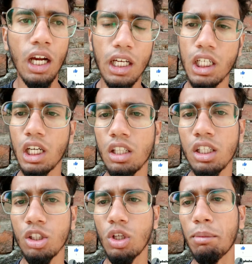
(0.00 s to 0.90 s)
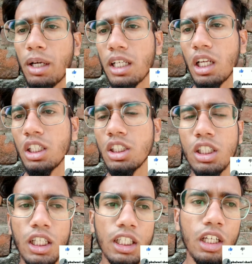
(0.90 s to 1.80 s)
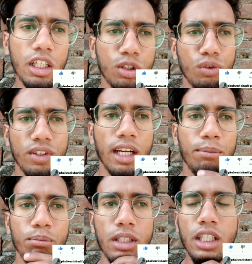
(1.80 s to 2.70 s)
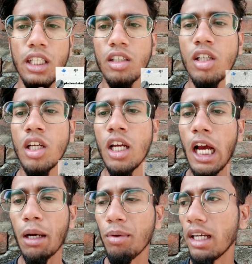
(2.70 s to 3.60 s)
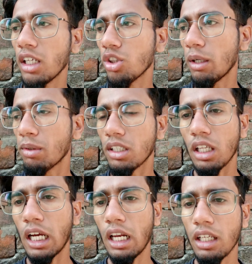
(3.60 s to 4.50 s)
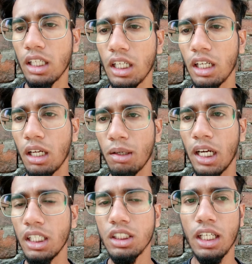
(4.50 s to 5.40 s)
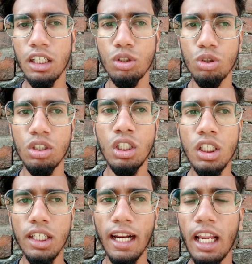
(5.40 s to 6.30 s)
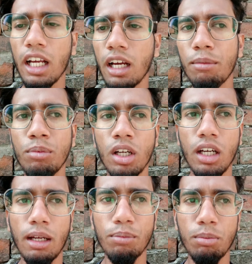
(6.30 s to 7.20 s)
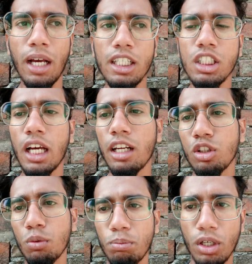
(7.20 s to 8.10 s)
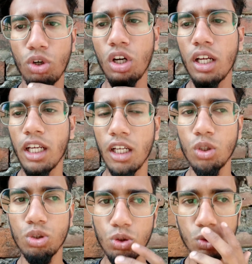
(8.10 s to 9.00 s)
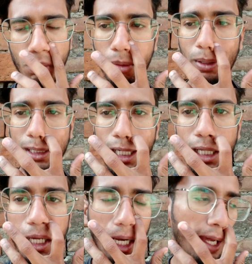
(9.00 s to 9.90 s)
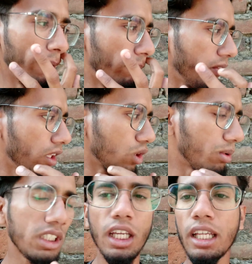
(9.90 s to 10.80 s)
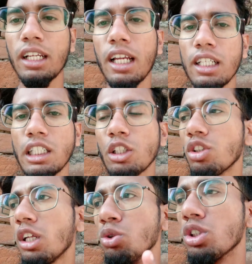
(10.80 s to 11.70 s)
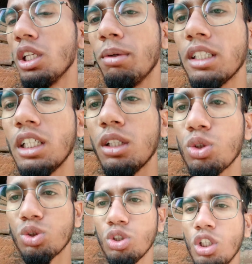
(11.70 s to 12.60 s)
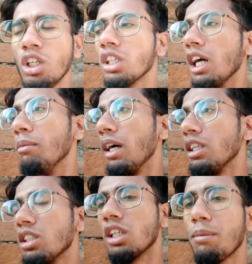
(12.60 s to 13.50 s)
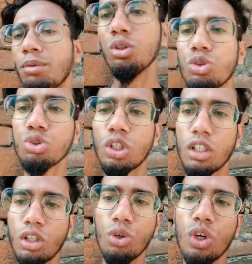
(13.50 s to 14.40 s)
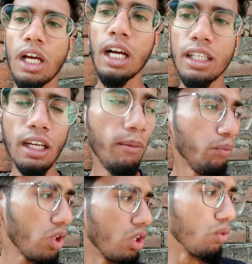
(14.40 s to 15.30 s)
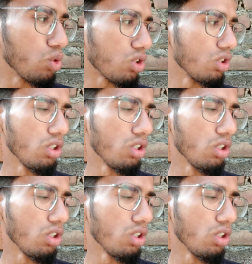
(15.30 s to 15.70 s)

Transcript: अगर कर देंगे तो आप आके लीजिए नहीं करेंगे तो फिर आप मत आइए आप आएंगे तो आपका किराया लगेगा अगर गाड़ी से आ रहे हैं तो किराया लगेगा अगर अपनी बाइक से आ रहे हैं तो पेट्रोल लगेगा दोस्तों उसमें भी पैसा लगेगा ना तो बस यही कहना चाहता था तो दूसरी बात यह है दोस्तों कि हमारे सेटअप पर दोस्तों एक न्योला आ गया है उस